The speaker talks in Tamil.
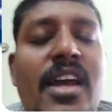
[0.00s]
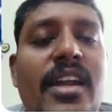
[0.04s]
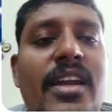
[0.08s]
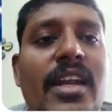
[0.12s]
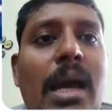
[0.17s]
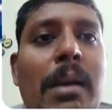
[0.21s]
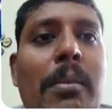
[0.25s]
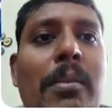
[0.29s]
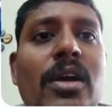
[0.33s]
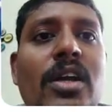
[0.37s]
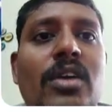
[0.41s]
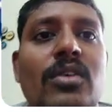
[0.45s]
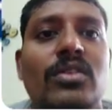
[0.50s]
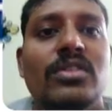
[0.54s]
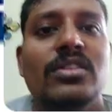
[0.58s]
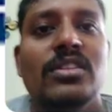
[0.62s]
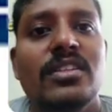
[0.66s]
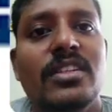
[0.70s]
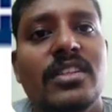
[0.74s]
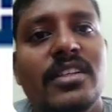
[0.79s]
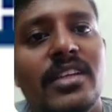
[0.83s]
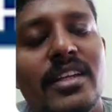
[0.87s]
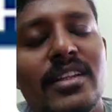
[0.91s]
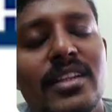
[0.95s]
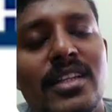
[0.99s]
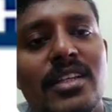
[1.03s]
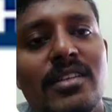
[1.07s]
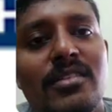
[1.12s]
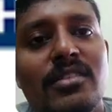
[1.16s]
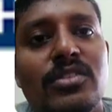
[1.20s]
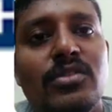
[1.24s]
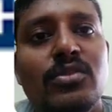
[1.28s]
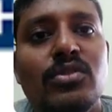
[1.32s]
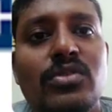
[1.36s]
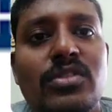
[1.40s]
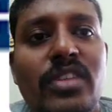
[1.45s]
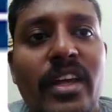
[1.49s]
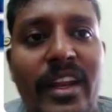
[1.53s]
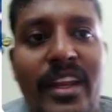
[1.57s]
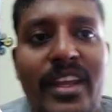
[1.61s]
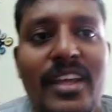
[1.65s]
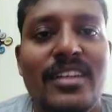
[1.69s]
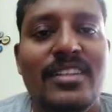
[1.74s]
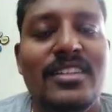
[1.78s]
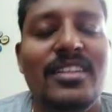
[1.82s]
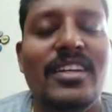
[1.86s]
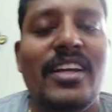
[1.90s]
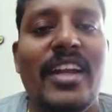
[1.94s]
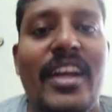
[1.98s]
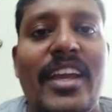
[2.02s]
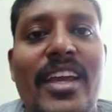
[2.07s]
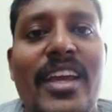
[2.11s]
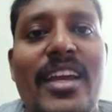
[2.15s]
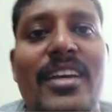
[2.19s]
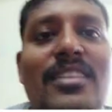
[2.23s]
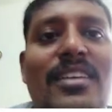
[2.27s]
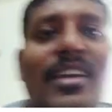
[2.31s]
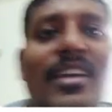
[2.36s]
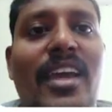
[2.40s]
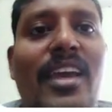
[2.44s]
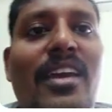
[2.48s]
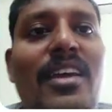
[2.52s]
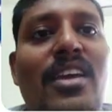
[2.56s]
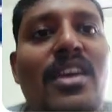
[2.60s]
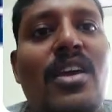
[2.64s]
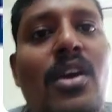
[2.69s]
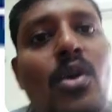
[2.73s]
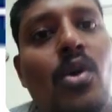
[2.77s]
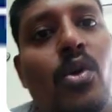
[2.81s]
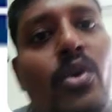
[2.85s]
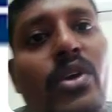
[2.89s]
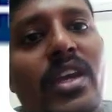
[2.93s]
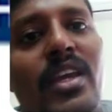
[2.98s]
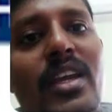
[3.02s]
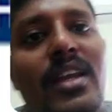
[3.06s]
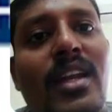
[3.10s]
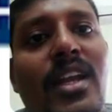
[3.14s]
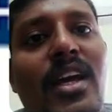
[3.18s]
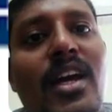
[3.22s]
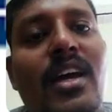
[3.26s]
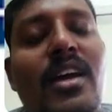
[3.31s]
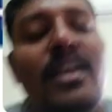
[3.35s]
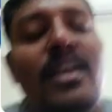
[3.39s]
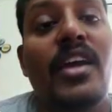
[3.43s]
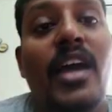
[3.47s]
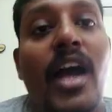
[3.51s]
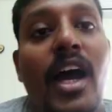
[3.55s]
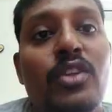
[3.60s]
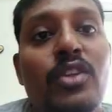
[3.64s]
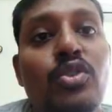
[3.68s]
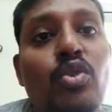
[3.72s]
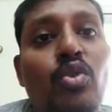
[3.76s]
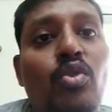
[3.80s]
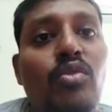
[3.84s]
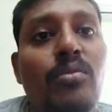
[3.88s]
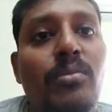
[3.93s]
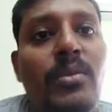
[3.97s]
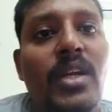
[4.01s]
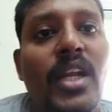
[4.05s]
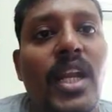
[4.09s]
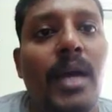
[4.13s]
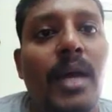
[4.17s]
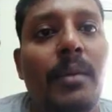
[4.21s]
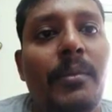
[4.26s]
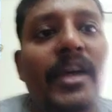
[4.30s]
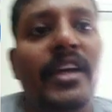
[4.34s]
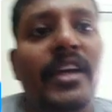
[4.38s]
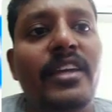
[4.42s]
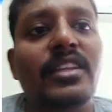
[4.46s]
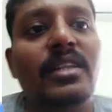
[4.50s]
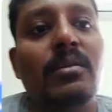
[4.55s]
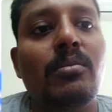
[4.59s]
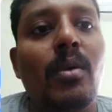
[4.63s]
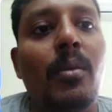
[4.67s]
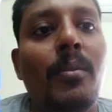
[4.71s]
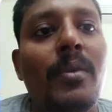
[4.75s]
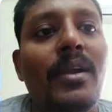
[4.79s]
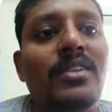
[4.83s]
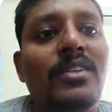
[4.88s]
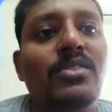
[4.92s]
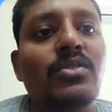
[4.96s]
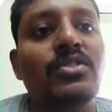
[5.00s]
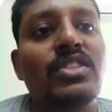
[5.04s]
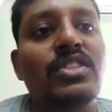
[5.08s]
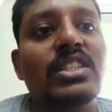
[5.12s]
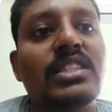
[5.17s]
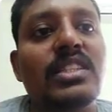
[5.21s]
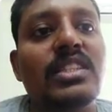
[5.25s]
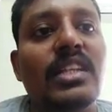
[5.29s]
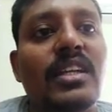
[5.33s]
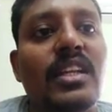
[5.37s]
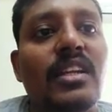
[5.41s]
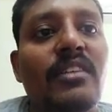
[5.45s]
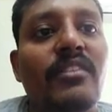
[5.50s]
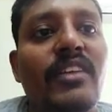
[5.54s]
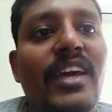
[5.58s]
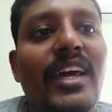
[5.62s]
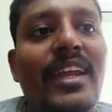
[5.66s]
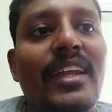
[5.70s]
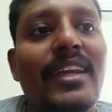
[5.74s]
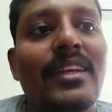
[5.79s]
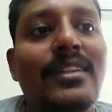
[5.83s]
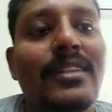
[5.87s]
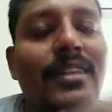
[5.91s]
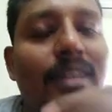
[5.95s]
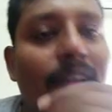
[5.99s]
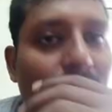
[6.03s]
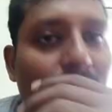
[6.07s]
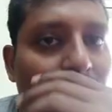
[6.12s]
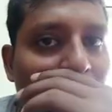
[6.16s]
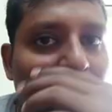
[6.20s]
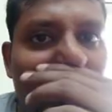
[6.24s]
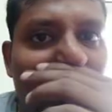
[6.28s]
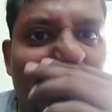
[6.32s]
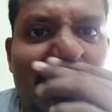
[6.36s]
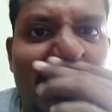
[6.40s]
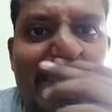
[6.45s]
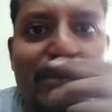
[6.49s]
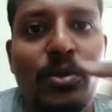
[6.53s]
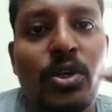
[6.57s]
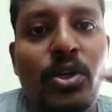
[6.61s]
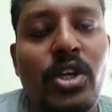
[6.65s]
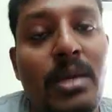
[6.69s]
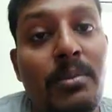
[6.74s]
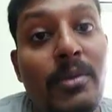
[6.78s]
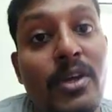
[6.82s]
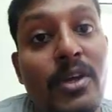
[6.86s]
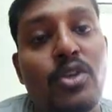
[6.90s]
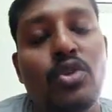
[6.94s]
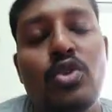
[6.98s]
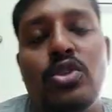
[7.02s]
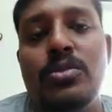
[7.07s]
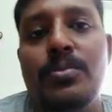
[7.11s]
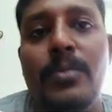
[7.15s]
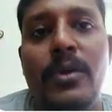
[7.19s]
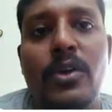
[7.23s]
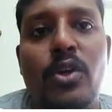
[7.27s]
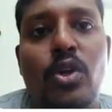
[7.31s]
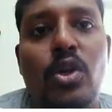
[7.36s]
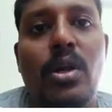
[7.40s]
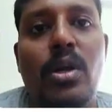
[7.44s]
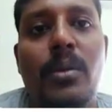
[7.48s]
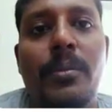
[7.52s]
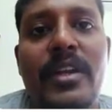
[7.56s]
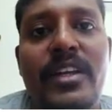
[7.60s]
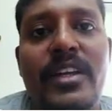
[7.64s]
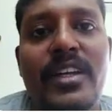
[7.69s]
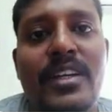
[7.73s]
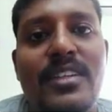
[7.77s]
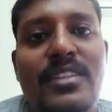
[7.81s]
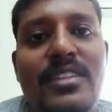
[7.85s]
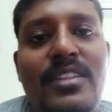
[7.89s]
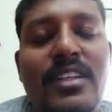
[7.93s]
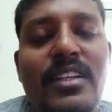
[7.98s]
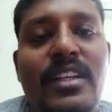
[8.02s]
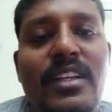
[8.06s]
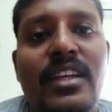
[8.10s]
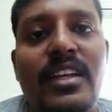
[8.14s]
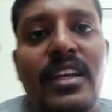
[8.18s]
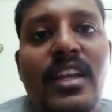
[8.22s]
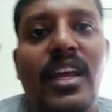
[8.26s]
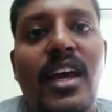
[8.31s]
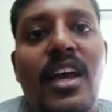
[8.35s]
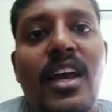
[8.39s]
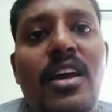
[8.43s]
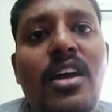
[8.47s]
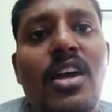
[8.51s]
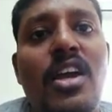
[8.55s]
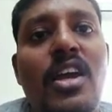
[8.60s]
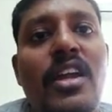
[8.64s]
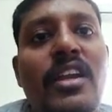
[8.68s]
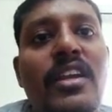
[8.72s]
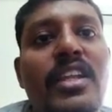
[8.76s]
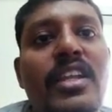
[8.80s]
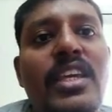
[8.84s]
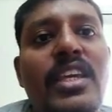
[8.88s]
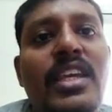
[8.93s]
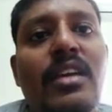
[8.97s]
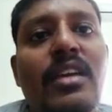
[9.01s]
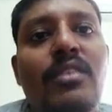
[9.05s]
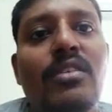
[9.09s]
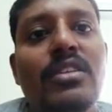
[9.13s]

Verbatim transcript: நமக்கு வந்துட்டு எந்த இதுவும் தெரியறது கிடையாதுங்க ஓகேங்களா அதுவும் இல்லாமல் இந்த மொபைல் சுவிச்சிங் சென்டரை வேறு எதுக்காக வந்துட்டு முக்கியமாக யூஸ் பண்ணுறோம் அப்படின்னு எடுத்துக்கிட்டிங்கன்னா நீங்கள்